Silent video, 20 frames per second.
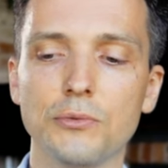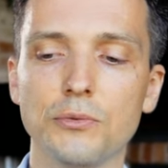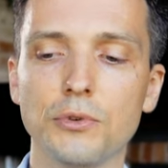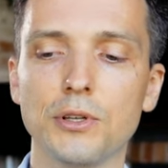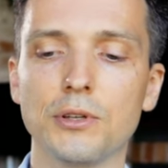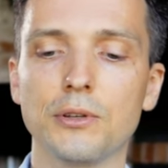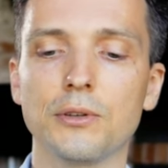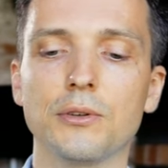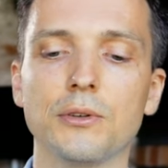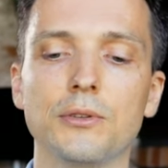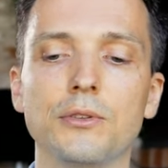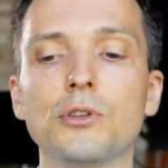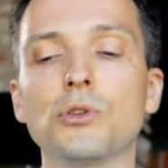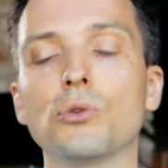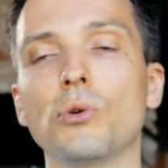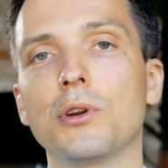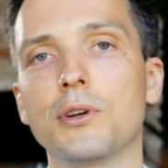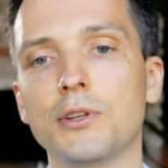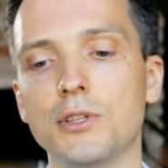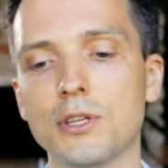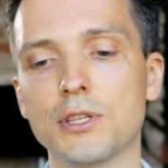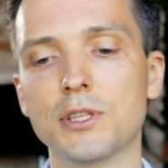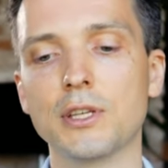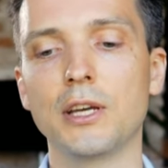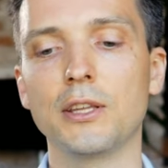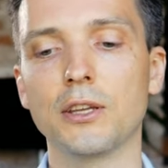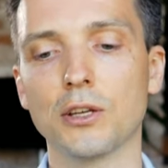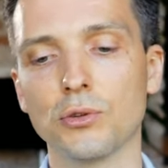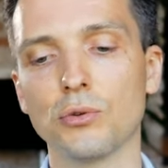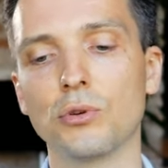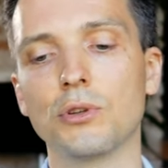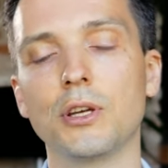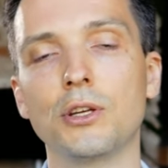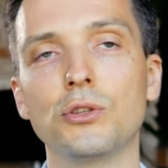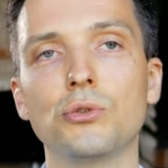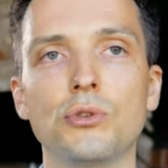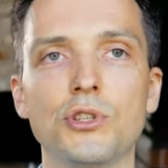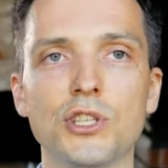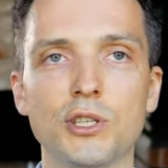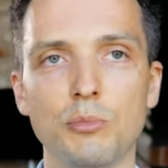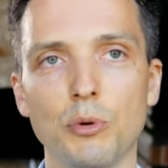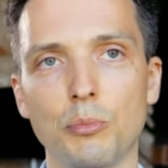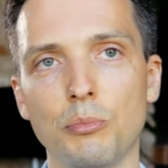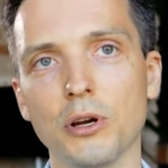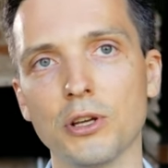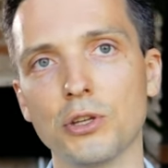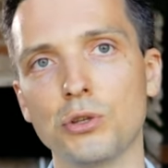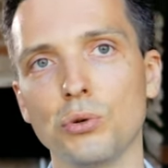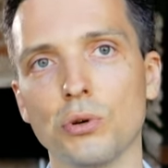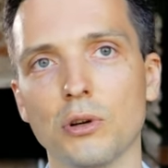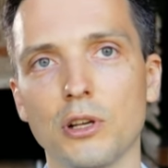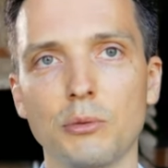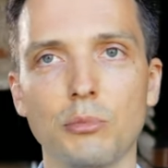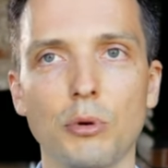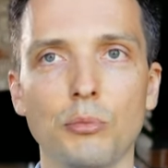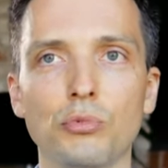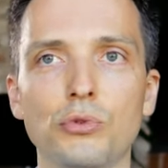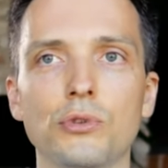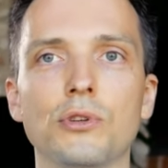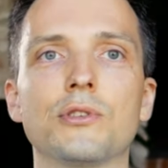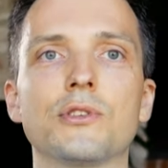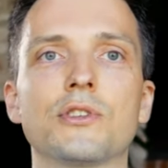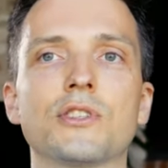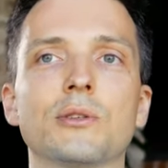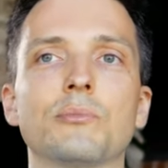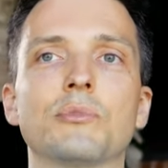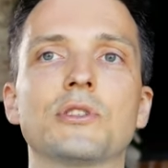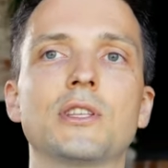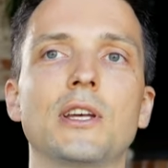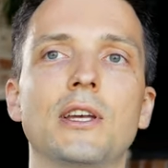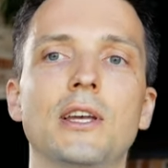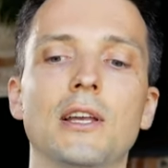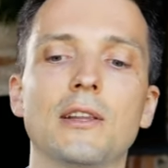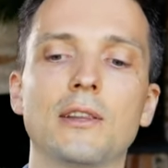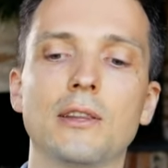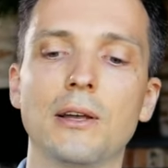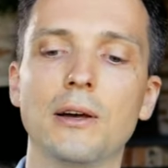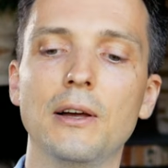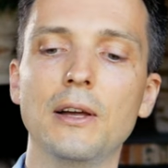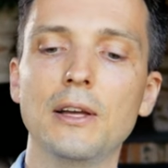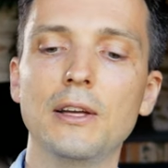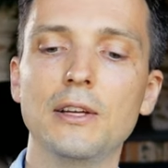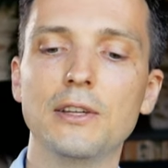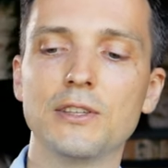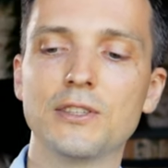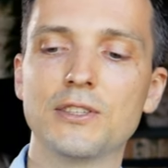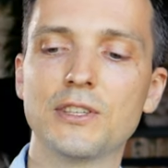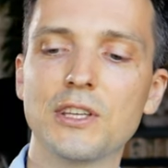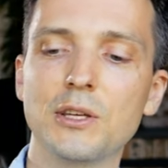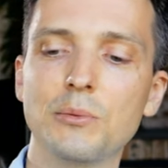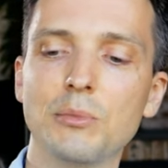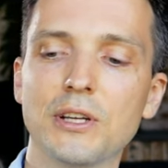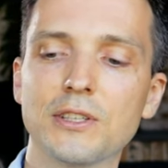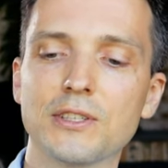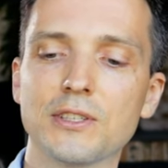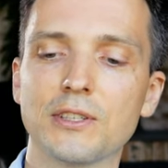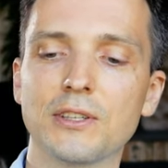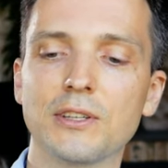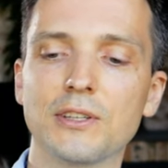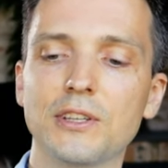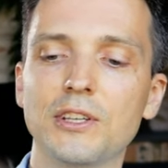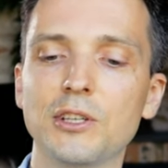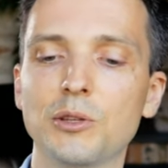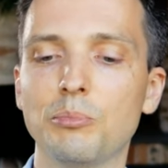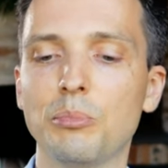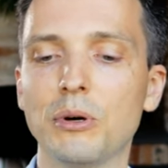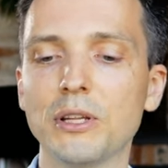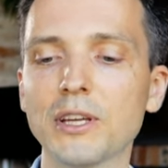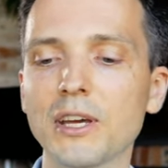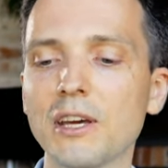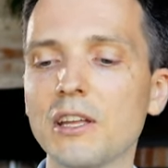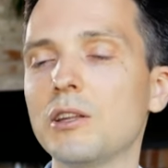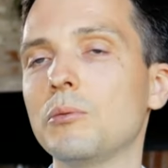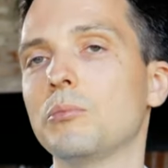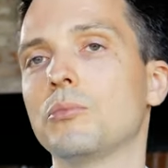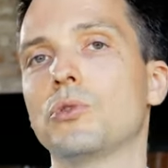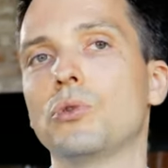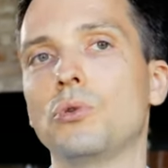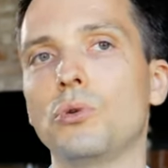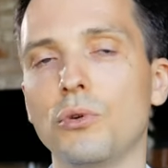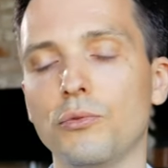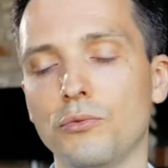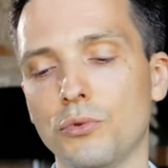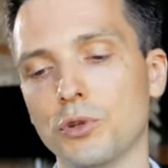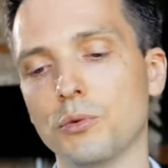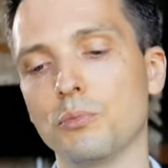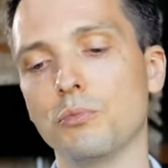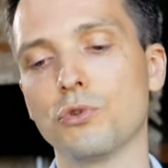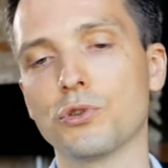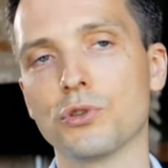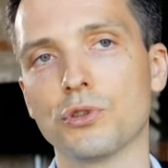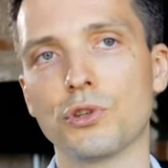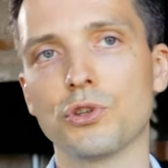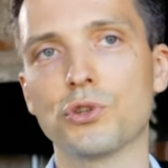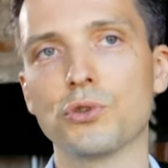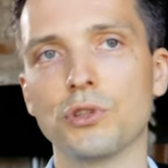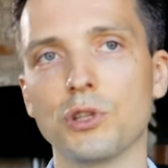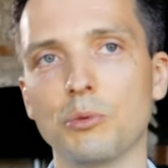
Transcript: вы э, не только дизайнер, но и найдете себе партнера, либо будете самостоятельно заниматься генпанреном, то вот можно еще